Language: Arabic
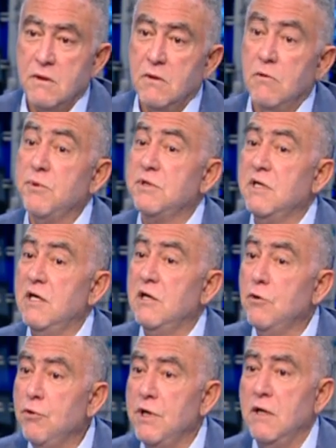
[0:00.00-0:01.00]
وبالتالي
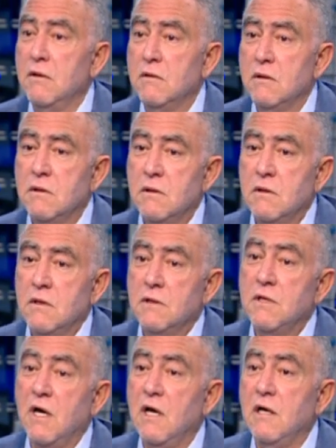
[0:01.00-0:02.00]
هنا
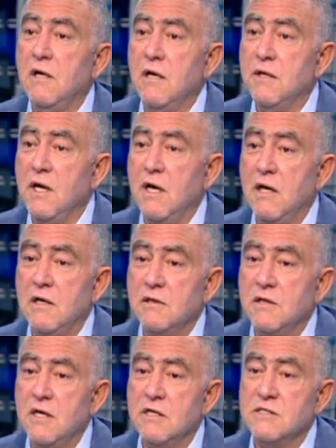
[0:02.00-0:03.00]
دخلنا دخلت
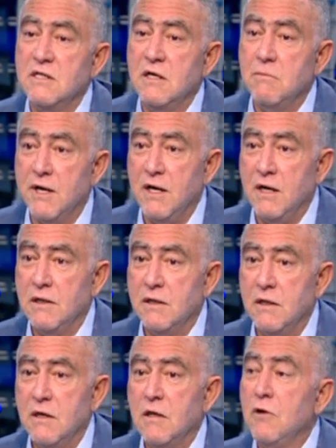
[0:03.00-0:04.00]
هذه المرحلة
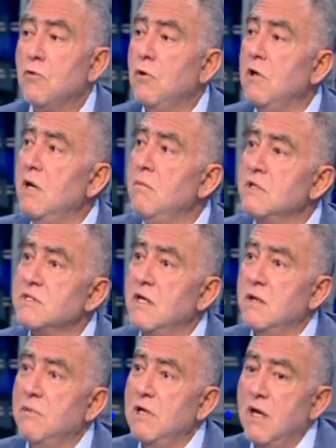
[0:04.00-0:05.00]
كل
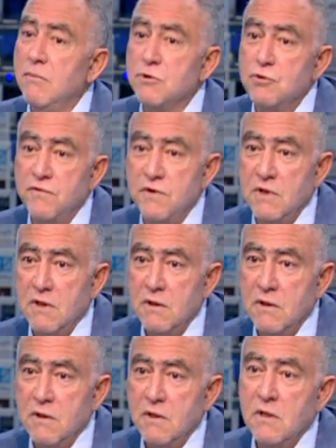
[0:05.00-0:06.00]
هالمصايب اللي عم تشوفيها
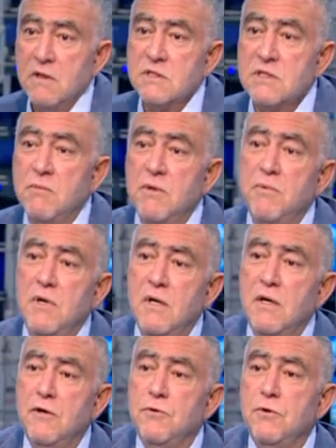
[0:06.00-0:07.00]

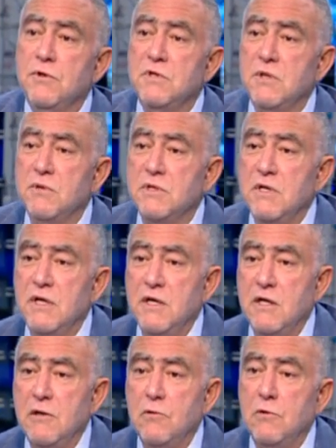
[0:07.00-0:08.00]
سببها انه انت ب 2
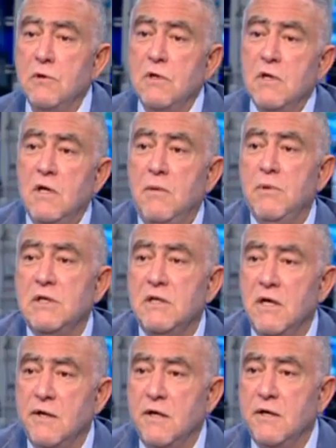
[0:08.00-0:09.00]
ايلول
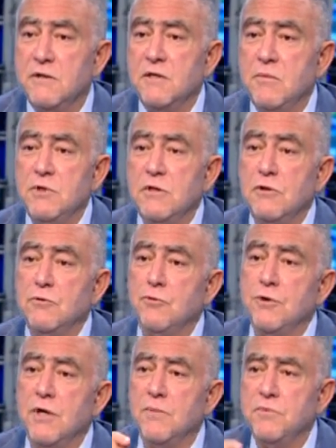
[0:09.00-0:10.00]
عملتي قرار التمديد
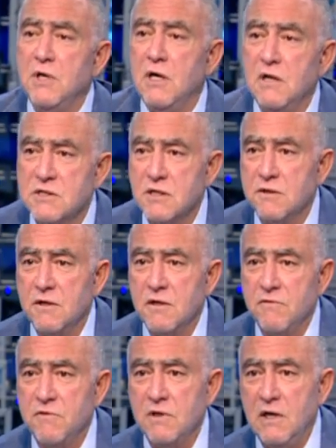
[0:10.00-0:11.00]
وضربتي على صدر
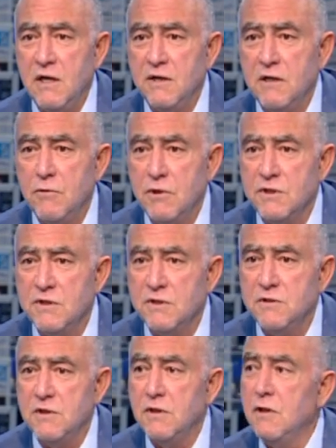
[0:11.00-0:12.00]
رفيق الحريري
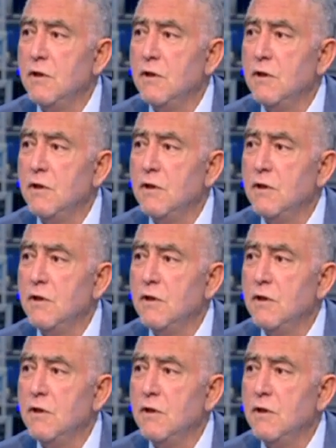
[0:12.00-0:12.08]
وهددتيه